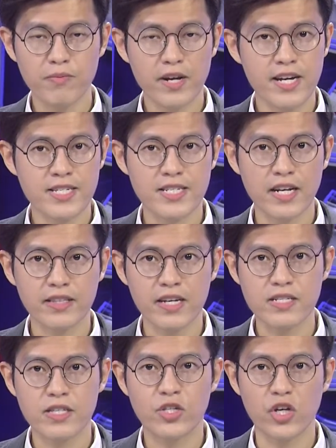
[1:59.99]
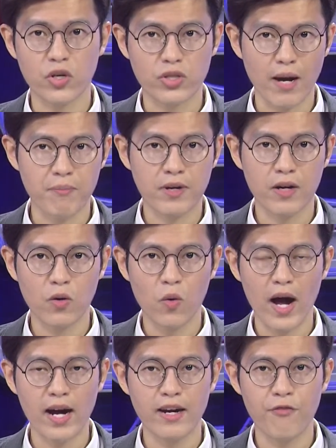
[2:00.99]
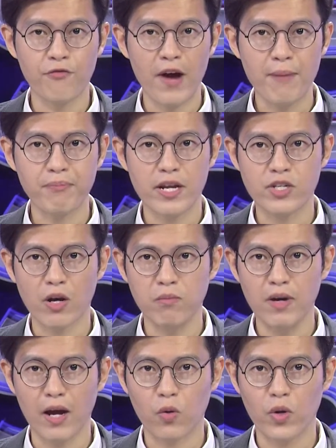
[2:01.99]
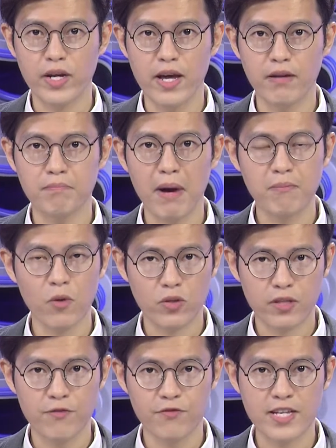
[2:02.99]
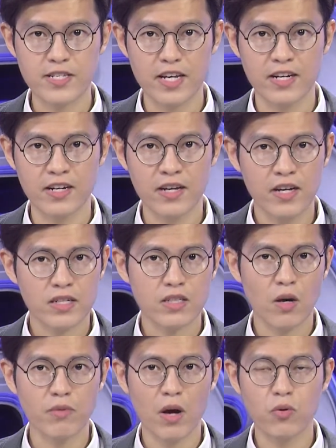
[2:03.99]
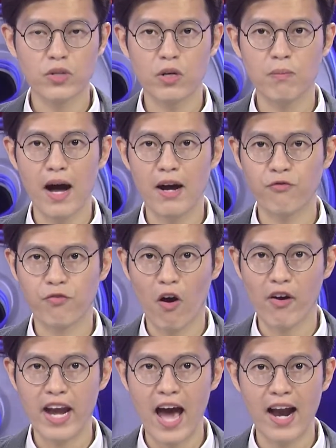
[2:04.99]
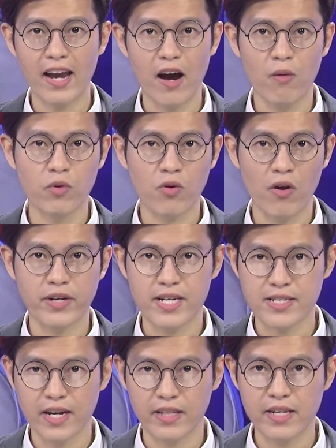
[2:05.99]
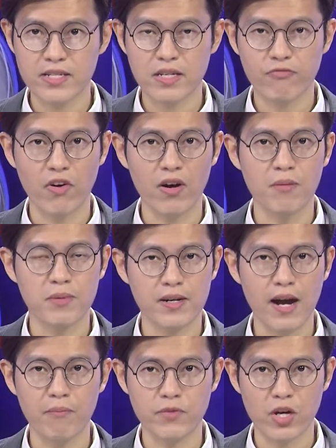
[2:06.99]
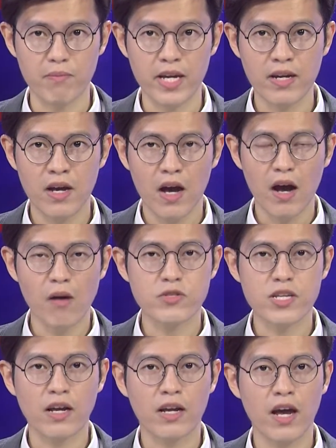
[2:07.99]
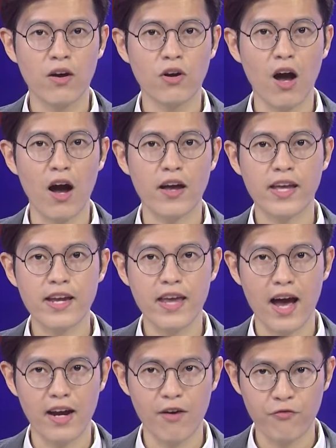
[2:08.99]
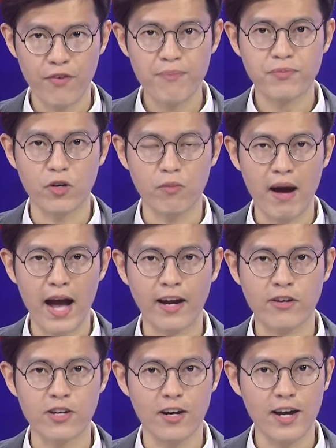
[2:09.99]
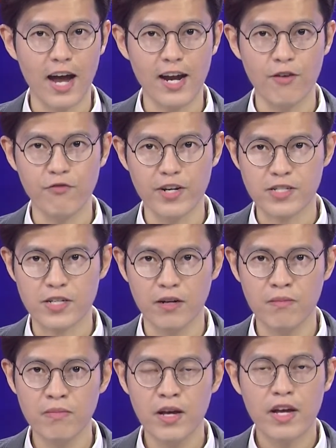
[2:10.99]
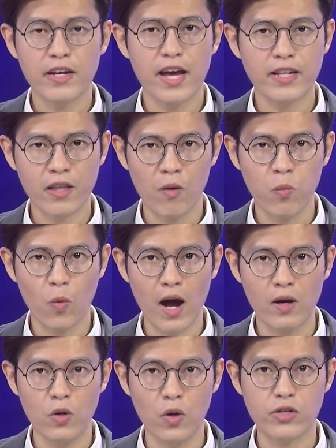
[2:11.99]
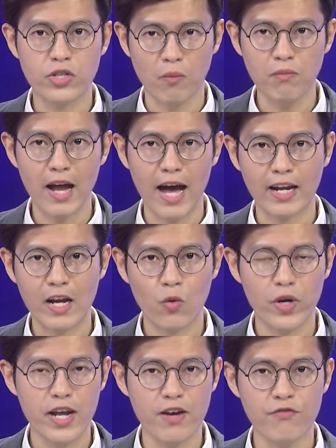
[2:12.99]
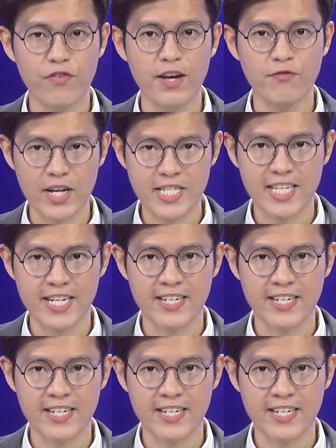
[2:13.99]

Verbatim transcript: DeSantis triệu tập cơ quan lập pháp để chống lại định bắt buộc tiêm vaccine Thống đốc của tiểu bang Florida là ông Ron DeSantis vào hôm thứ Năm cho biết ông sẽ kêu gọi các nhà lập pháp tiểu bang trở lại làm việc sớm để thông qua luật chống lại các quy định về vaccine.